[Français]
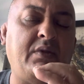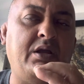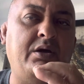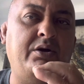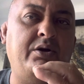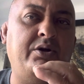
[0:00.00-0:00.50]

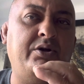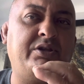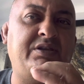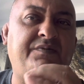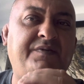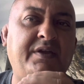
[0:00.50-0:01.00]
euh,
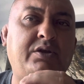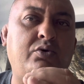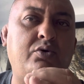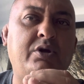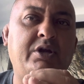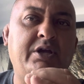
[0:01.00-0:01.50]
qui fait
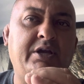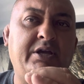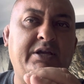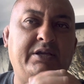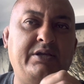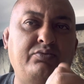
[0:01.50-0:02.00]
que
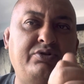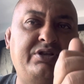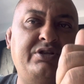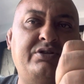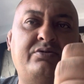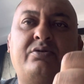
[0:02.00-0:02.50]
ils nous
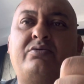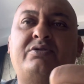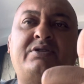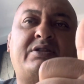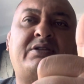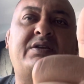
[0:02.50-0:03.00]
disent que
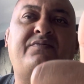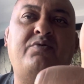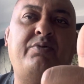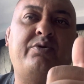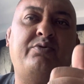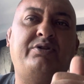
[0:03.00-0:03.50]
certains qu'il faut
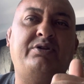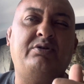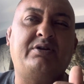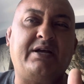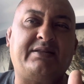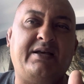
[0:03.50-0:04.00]
boycotter le
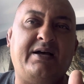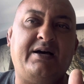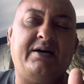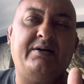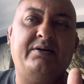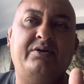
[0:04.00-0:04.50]

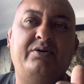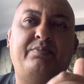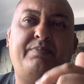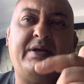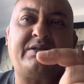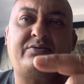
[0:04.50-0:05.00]
Qatar euh,
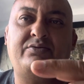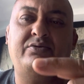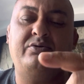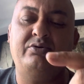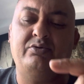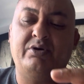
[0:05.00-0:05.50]
parce
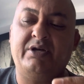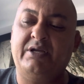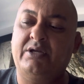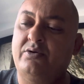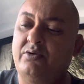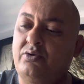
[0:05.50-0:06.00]
qu'il y
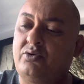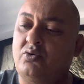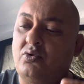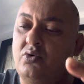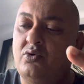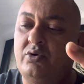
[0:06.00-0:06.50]
aurait euh,
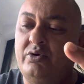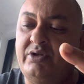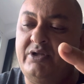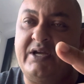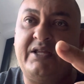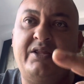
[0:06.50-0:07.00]
trop
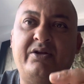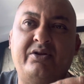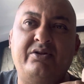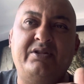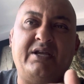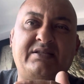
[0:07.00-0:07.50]

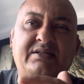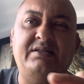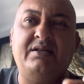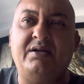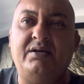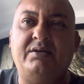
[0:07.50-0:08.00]

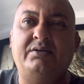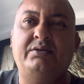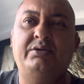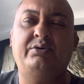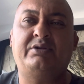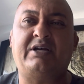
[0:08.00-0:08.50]
d'accidents
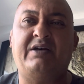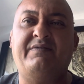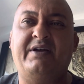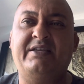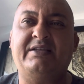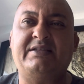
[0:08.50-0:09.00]
de
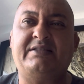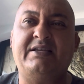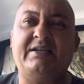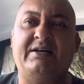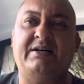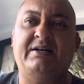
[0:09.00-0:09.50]
travail, etc.
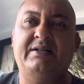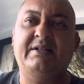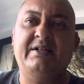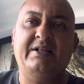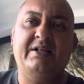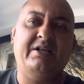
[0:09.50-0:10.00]

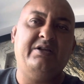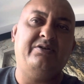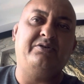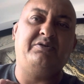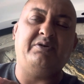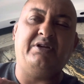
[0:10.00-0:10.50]

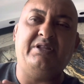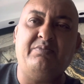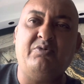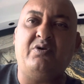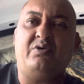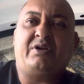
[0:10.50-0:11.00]
qu'il y aurait des
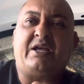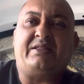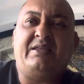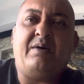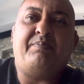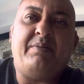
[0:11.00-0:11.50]
morts, le
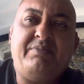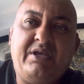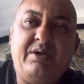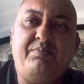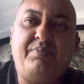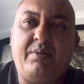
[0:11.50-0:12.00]
Qatar pas
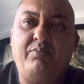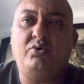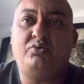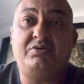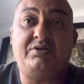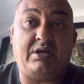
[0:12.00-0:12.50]
bien, pas beau,
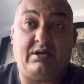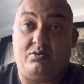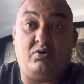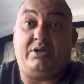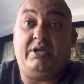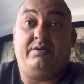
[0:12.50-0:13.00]
tout ça.
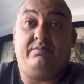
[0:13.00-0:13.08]
Ok,